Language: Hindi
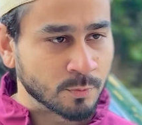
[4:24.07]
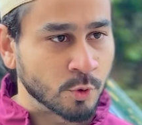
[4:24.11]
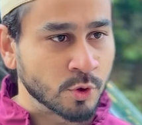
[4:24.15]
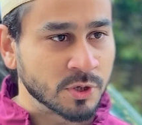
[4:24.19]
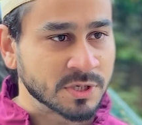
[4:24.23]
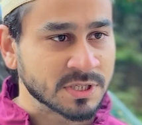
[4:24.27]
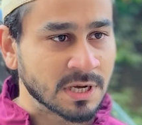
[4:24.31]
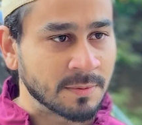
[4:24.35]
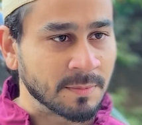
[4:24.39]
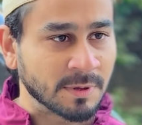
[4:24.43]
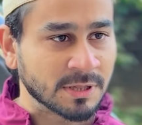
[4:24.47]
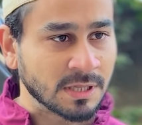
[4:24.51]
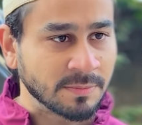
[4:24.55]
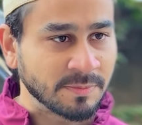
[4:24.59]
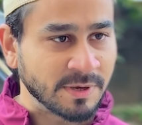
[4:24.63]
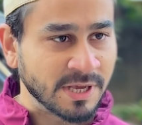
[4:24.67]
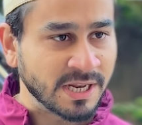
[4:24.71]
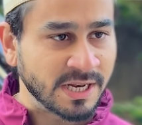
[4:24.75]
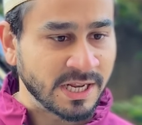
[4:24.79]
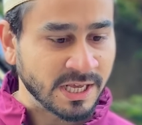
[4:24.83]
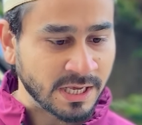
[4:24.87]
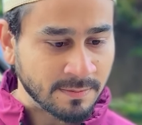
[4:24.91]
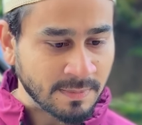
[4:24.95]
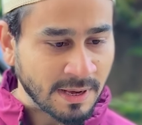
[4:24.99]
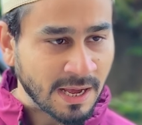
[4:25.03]
हूँ इसका मतलब ये
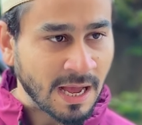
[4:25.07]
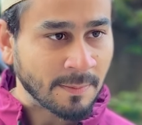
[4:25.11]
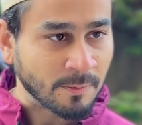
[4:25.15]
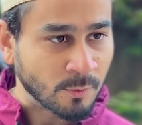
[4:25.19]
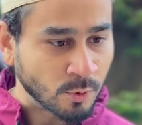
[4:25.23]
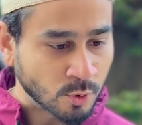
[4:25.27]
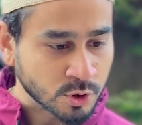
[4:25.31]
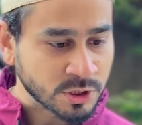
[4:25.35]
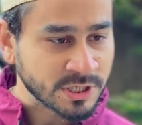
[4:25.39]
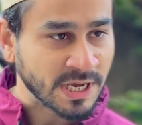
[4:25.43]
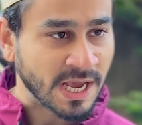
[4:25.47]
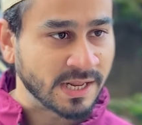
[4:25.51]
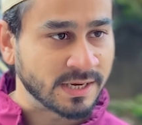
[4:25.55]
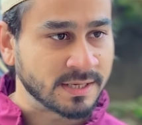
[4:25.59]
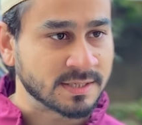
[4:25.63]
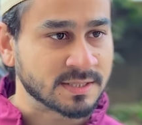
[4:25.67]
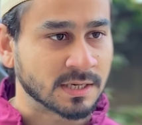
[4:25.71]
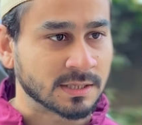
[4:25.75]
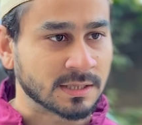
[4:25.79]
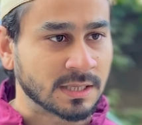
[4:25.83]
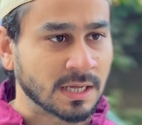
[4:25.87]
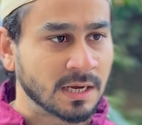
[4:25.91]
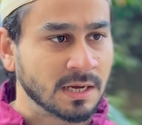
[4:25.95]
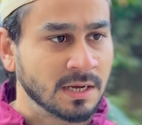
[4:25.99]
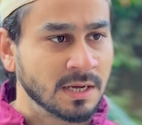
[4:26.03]
नहीं कि मैं आपको कुछ कह नहीं
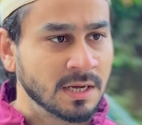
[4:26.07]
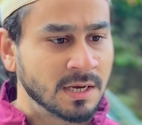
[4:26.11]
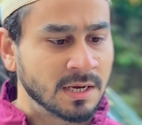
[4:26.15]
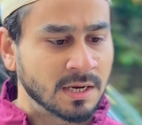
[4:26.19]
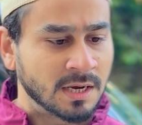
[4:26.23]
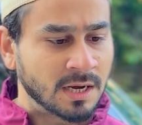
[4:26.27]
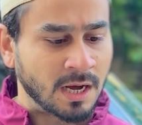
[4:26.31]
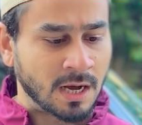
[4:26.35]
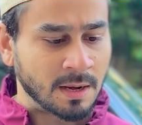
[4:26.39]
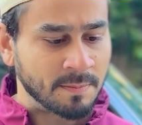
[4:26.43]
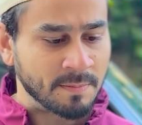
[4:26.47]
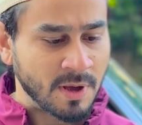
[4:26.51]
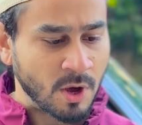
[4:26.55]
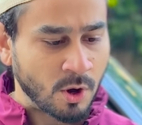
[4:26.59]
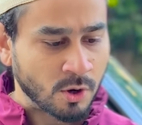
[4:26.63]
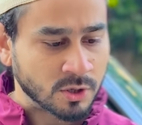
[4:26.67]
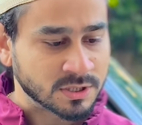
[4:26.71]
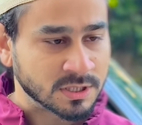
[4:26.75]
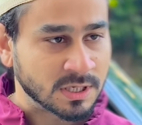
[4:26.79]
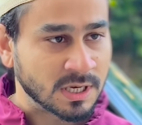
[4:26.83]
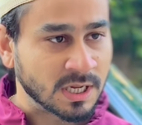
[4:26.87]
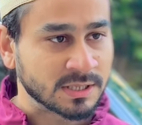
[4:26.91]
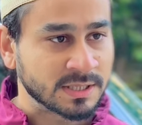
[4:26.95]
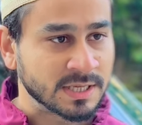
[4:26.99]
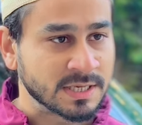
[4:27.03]
सकता अब मैं और
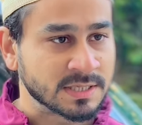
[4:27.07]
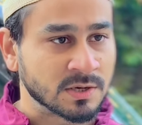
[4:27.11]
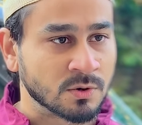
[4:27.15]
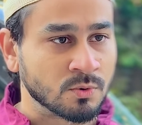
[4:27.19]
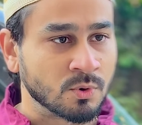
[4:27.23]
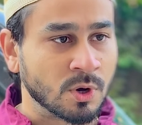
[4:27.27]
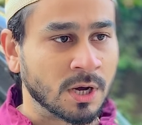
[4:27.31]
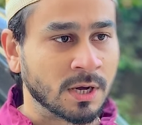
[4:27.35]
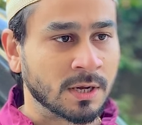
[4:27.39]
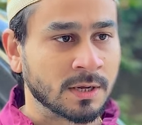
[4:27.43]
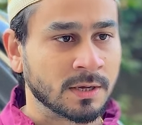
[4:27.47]
जिल्लत नहीं सहूंगा